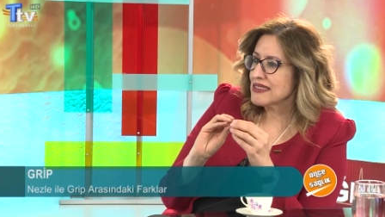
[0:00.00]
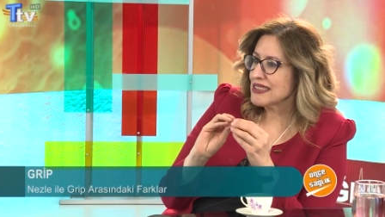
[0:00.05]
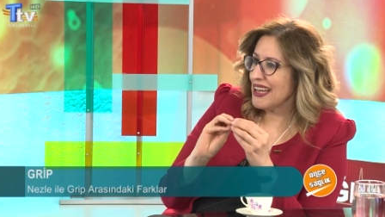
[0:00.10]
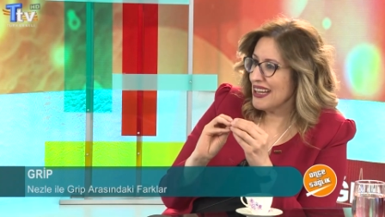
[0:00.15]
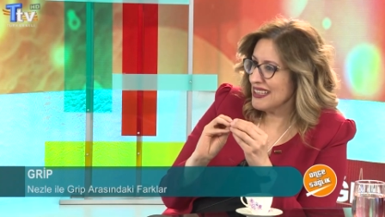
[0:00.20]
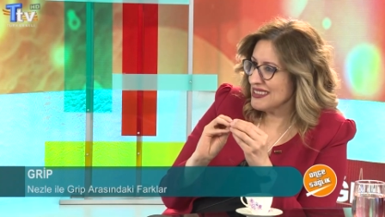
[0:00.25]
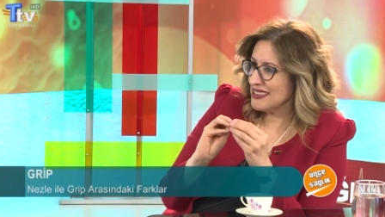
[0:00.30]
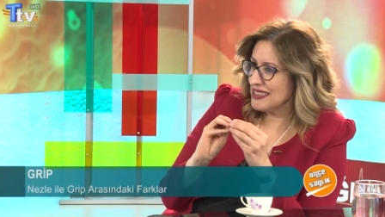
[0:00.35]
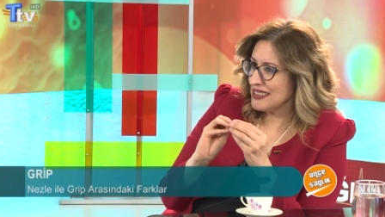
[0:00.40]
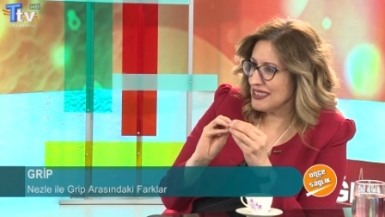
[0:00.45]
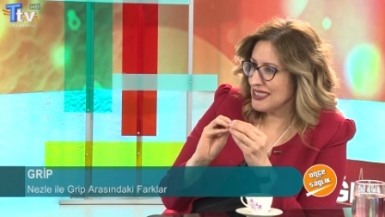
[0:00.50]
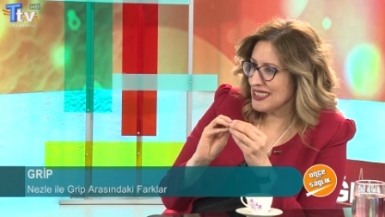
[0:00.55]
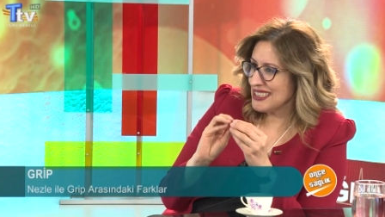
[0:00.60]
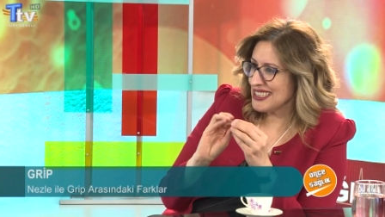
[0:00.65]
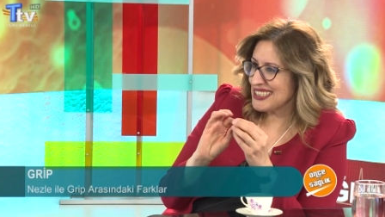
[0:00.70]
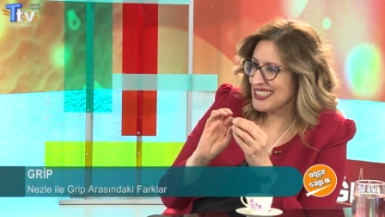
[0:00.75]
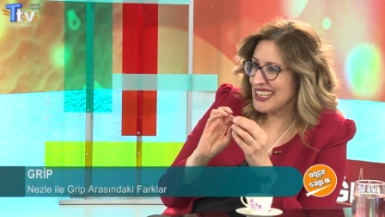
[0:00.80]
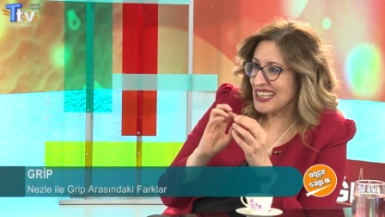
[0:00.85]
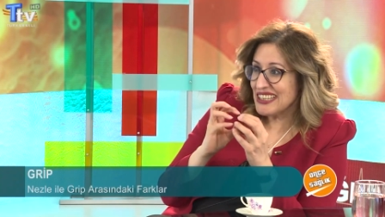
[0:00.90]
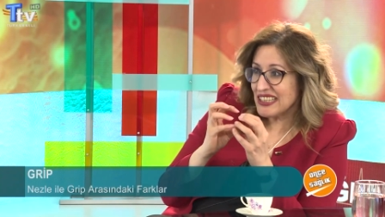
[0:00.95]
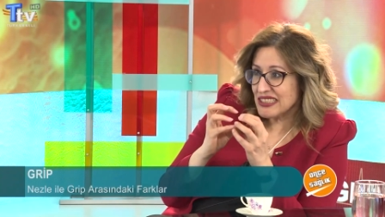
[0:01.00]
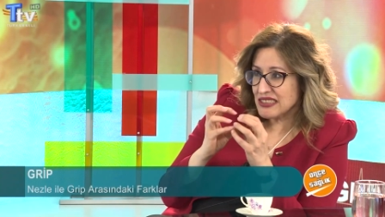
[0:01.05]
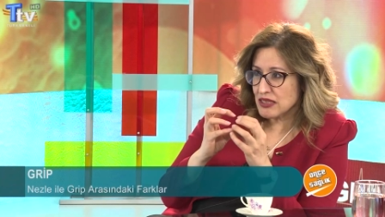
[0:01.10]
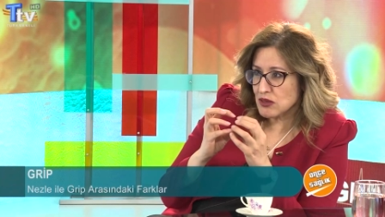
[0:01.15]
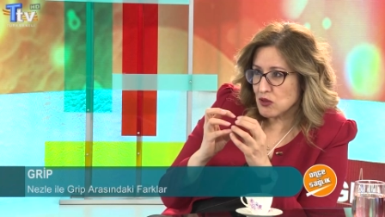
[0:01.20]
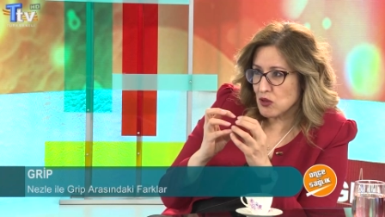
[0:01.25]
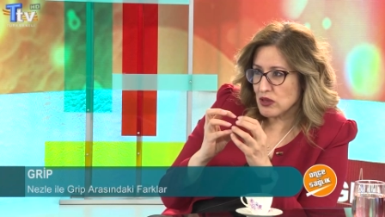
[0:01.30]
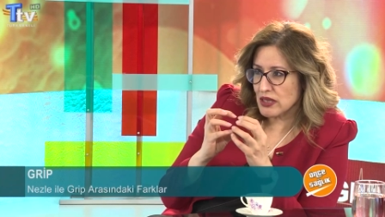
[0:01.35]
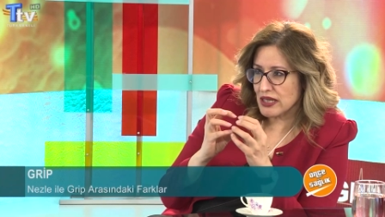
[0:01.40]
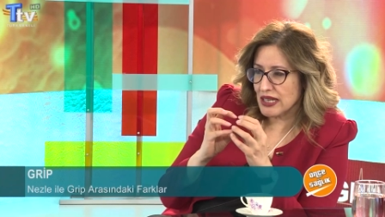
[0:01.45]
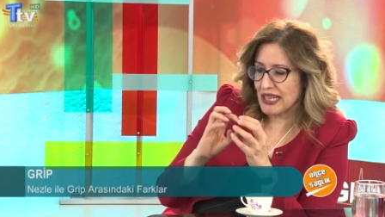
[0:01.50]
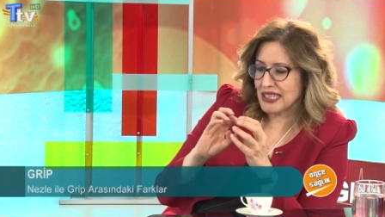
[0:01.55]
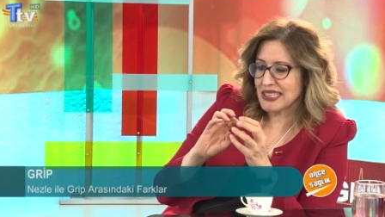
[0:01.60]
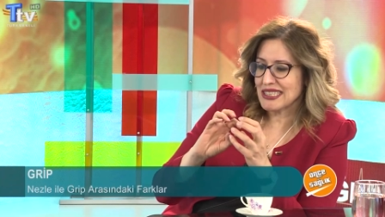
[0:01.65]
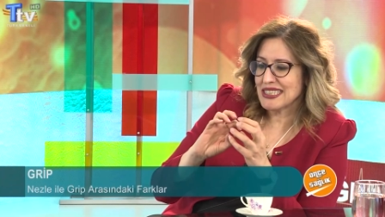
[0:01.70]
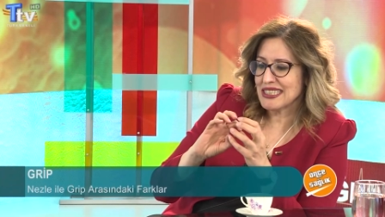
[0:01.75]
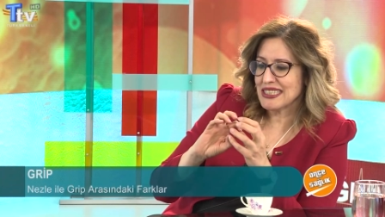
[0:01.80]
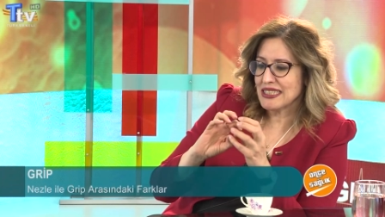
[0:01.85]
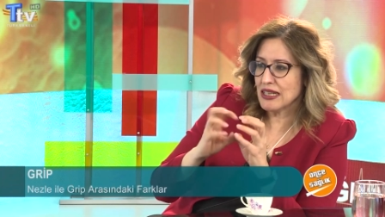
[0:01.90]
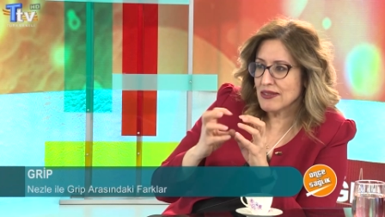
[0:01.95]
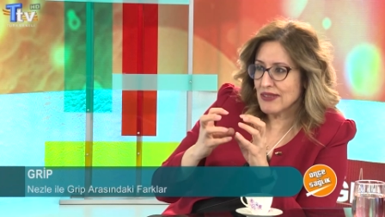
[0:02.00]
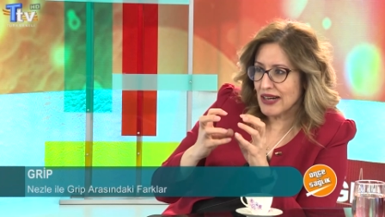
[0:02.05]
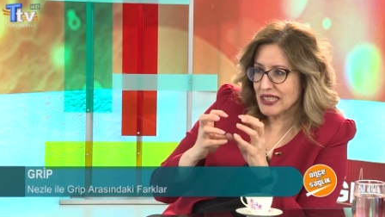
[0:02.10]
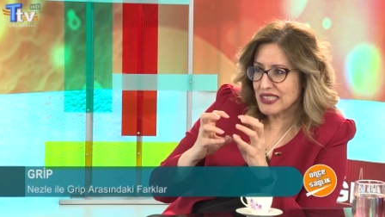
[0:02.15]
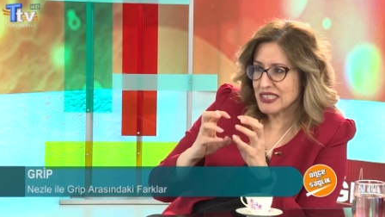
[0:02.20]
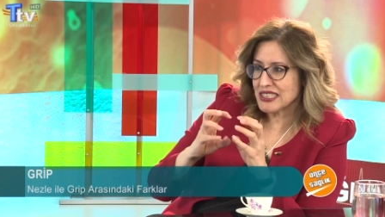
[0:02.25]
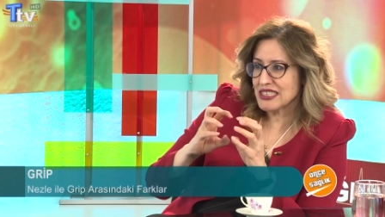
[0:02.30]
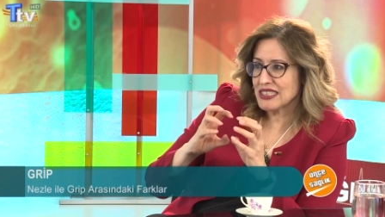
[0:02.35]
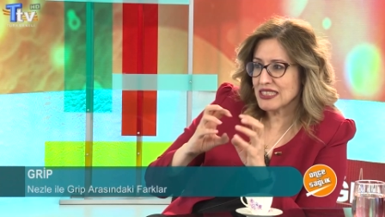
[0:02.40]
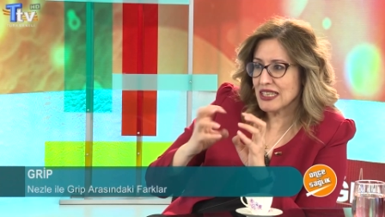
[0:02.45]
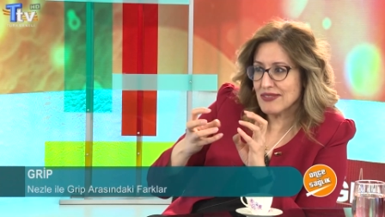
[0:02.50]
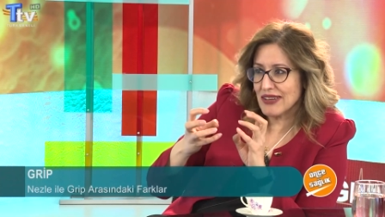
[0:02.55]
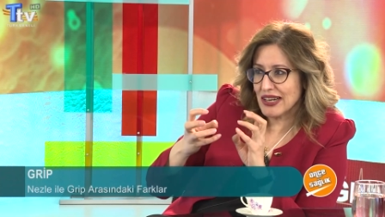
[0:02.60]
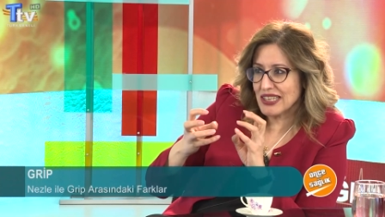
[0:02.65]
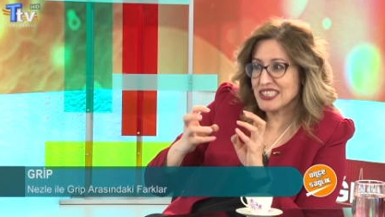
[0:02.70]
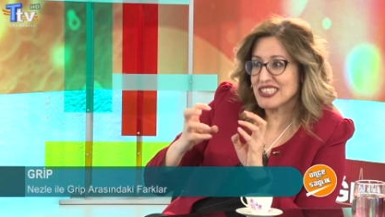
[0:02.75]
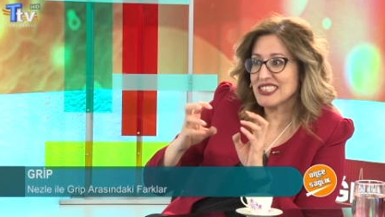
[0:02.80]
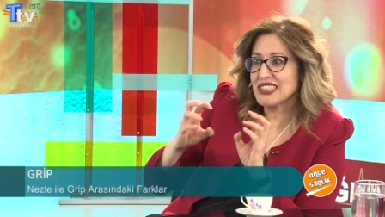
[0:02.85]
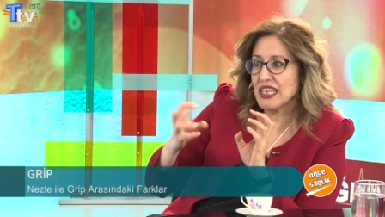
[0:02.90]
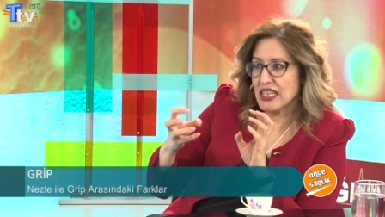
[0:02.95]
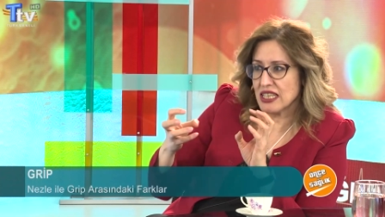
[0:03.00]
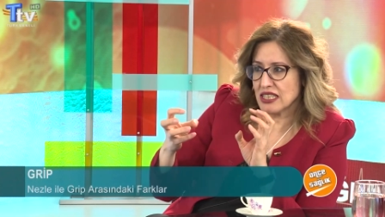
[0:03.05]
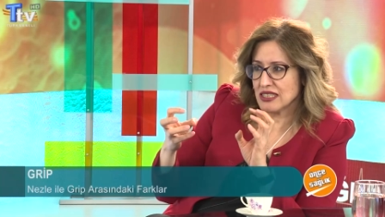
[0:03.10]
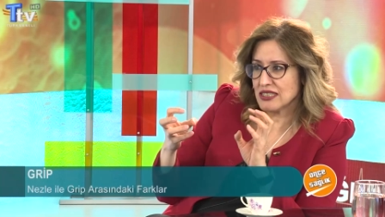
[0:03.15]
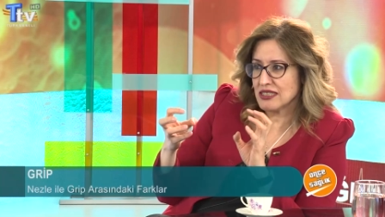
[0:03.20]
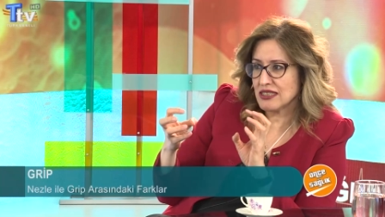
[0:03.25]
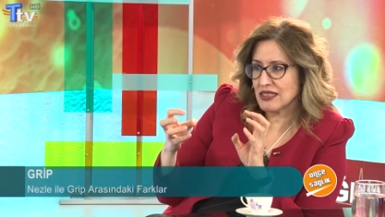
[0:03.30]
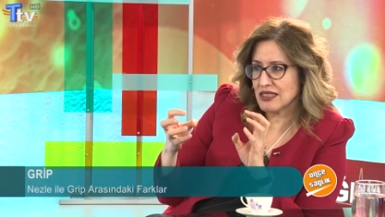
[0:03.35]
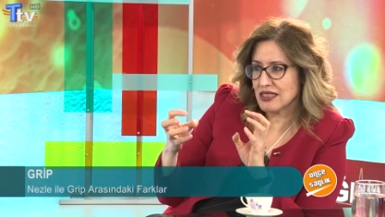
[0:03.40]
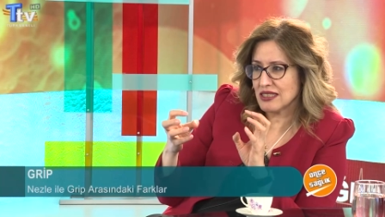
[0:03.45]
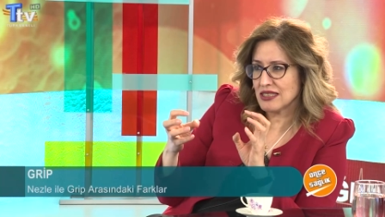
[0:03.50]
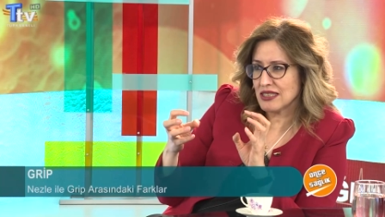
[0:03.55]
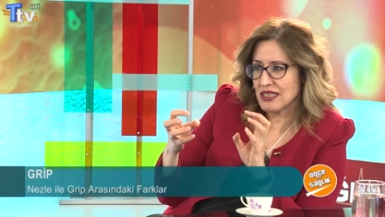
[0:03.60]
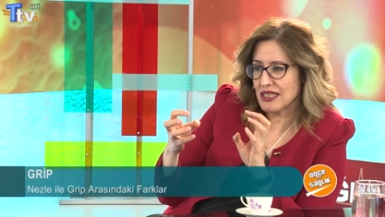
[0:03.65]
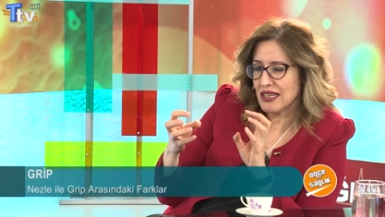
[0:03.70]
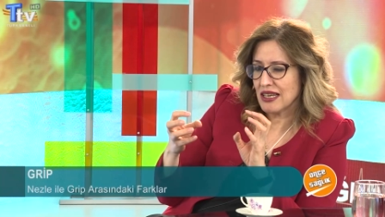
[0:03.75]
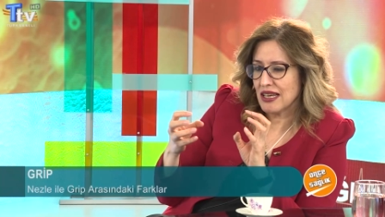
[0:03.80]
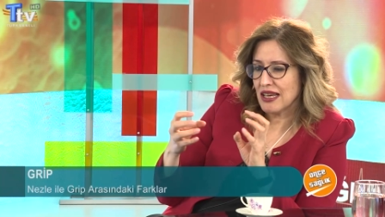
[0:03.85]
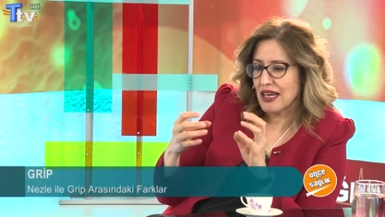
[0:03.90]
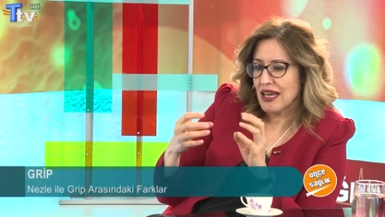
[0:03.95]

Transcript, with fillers: kendini genetik olarak yavaş yavaş değiştirir.